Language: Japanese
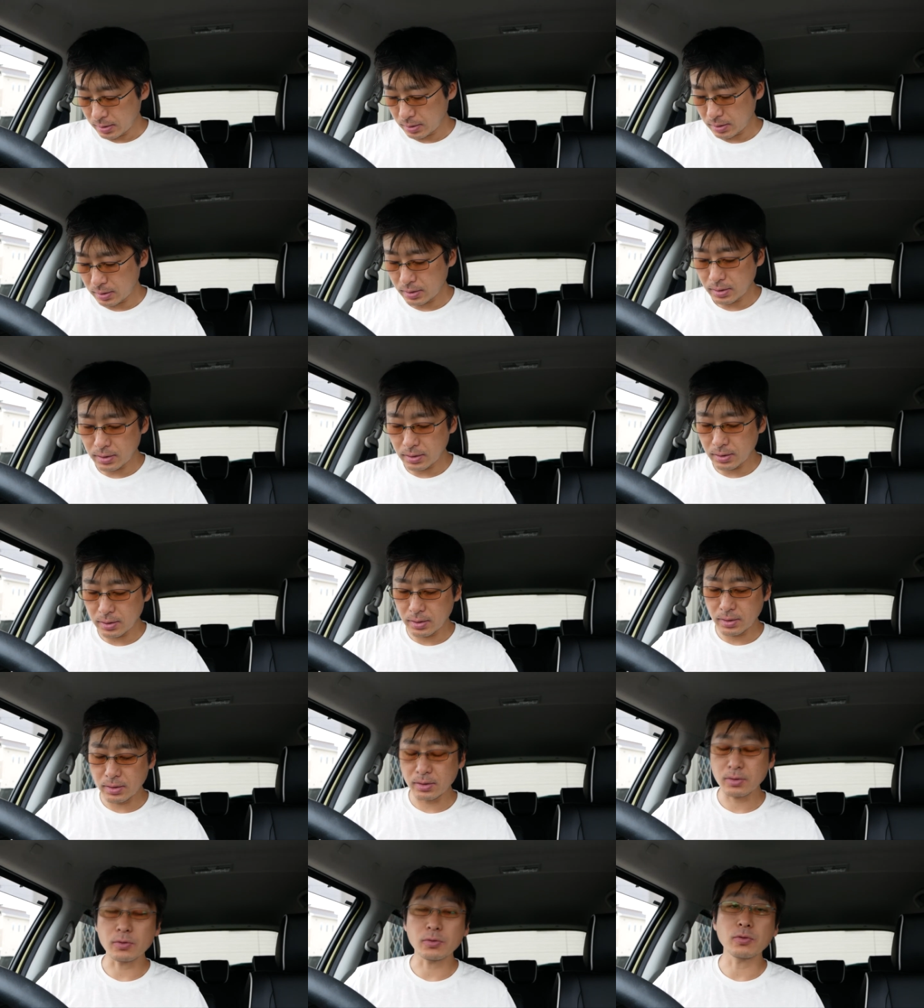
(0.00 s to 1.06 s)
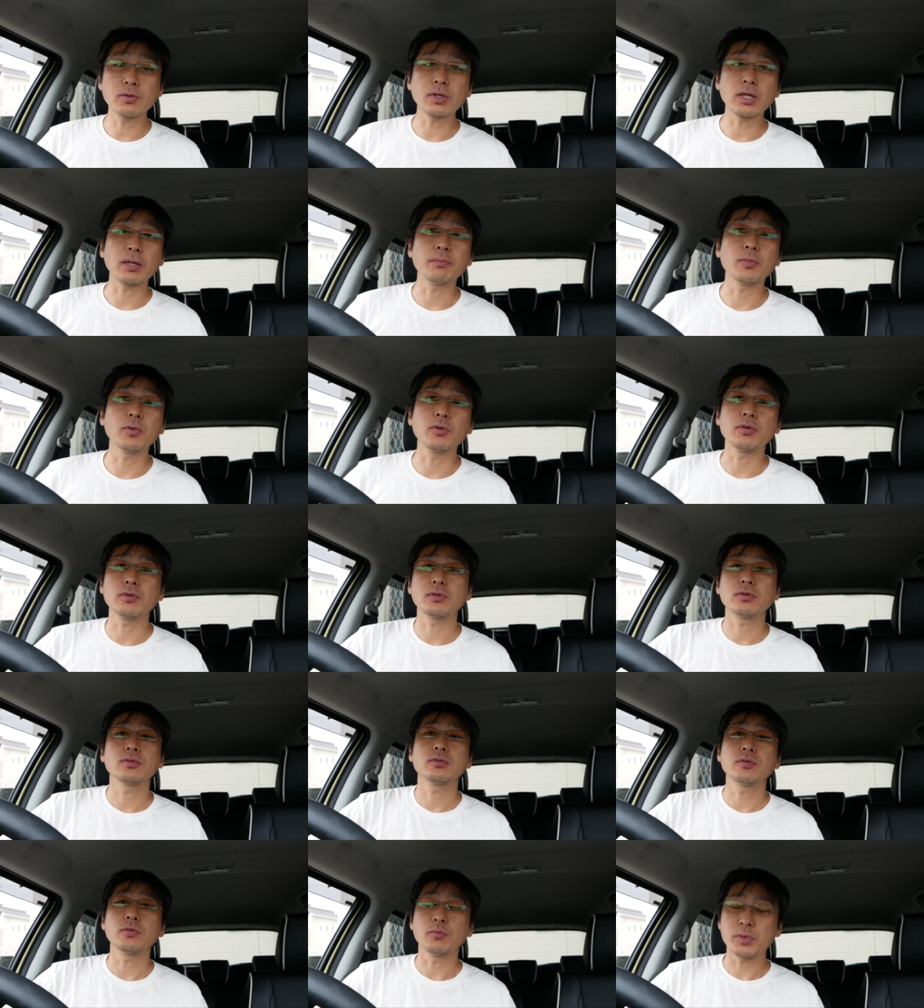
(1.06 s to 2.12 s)
えーと、今回も
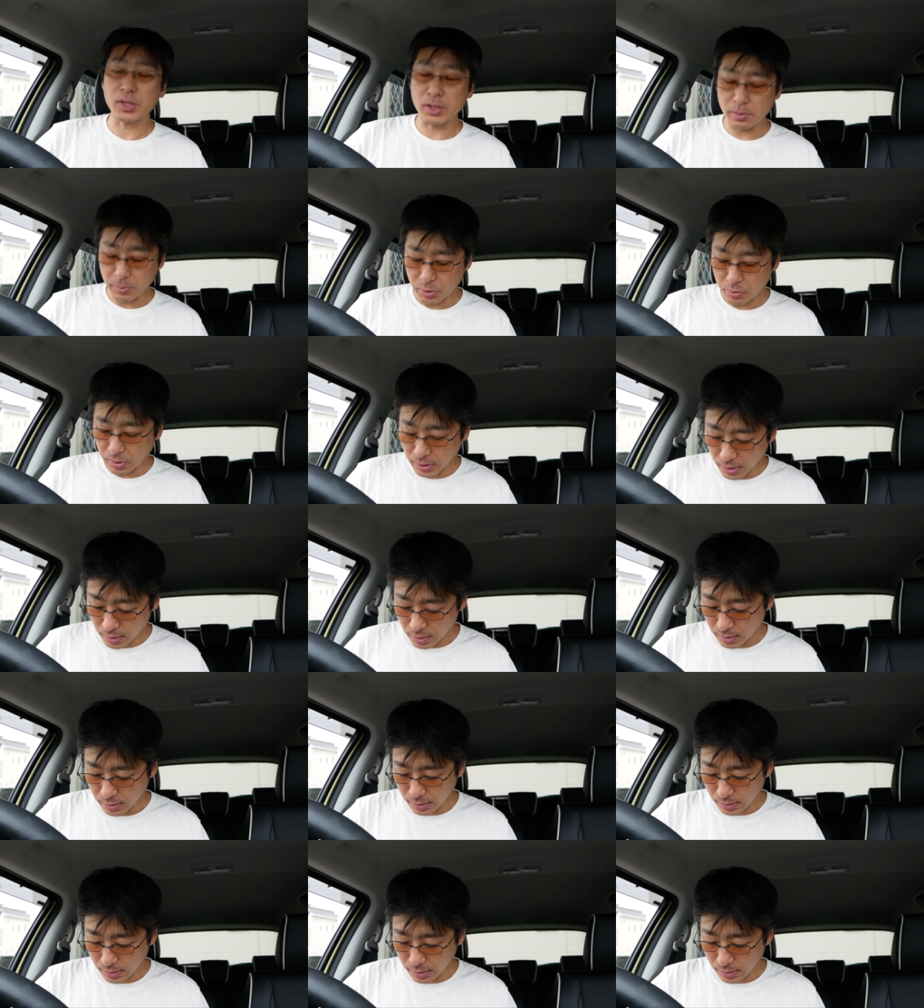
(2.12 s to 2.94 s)
うお見せしましょうかね。